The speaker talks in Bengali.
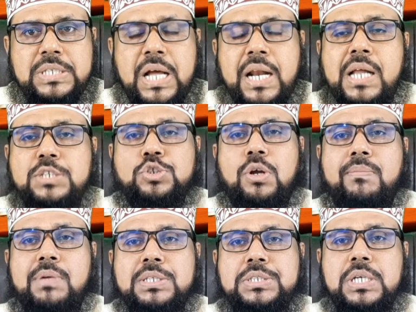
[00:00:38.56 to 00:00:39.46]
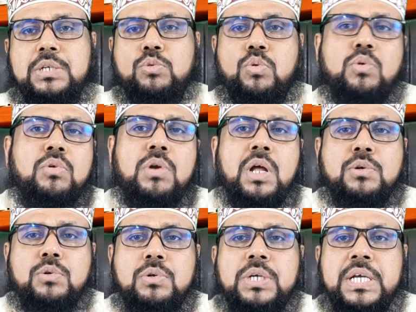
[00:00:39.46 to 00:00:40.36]
যারা সমাজে কোনো না
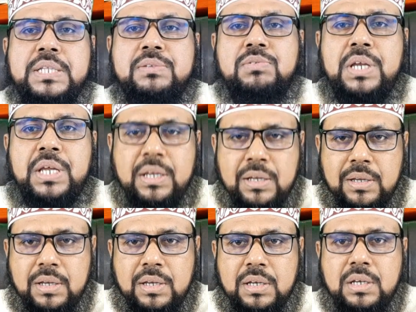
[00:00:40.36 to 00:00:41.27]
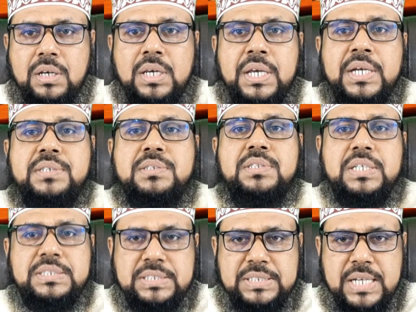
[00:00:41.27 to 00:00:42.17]
কোনো ক্ষেত্রে লিড
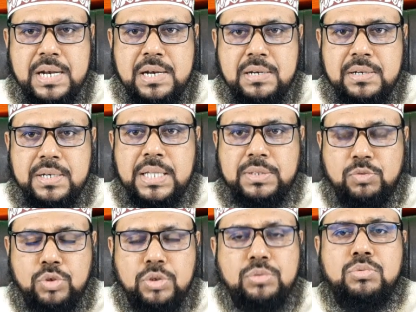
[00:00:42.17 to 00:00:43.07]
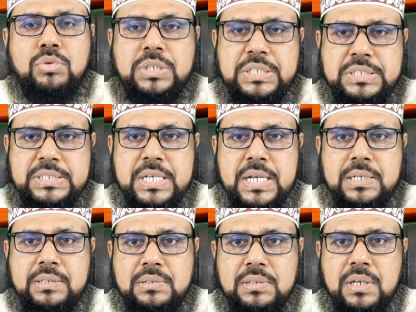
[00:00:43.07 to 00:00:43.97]
দিচ্ছেন নেতৃত্ব দিচ্ছেন
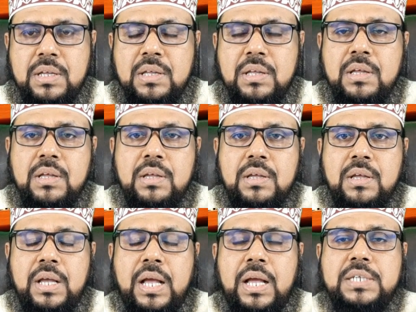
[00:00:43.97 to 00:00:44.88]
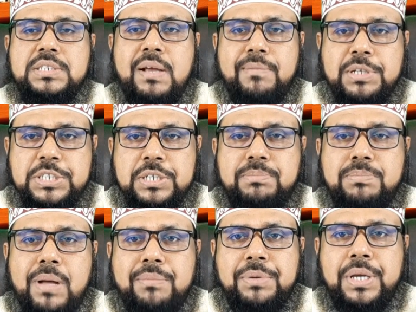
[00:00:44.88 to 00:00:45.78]

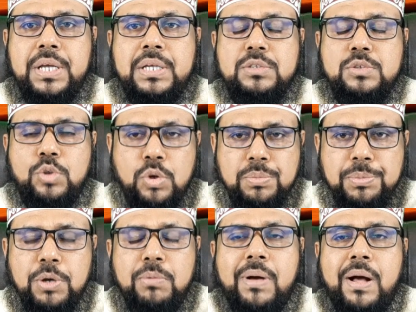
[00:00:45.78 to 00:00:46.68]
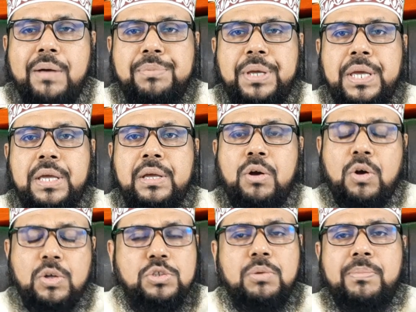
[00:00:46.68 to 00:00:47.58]
সামাজিকভাবে ধর্মীয়ভাবে
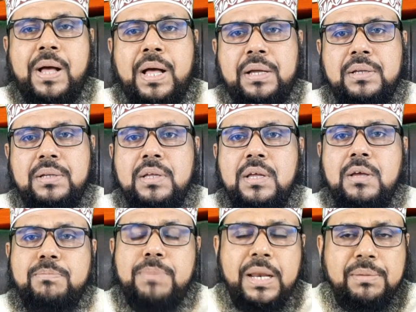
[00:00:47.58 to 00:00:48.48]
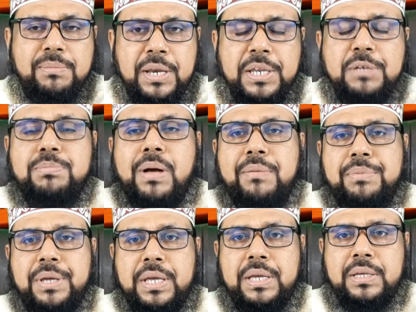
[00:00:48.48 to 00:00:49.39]
অথবা
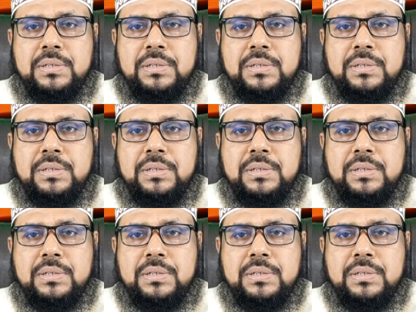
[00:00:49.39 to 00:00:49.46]
পারিবারিকভাবে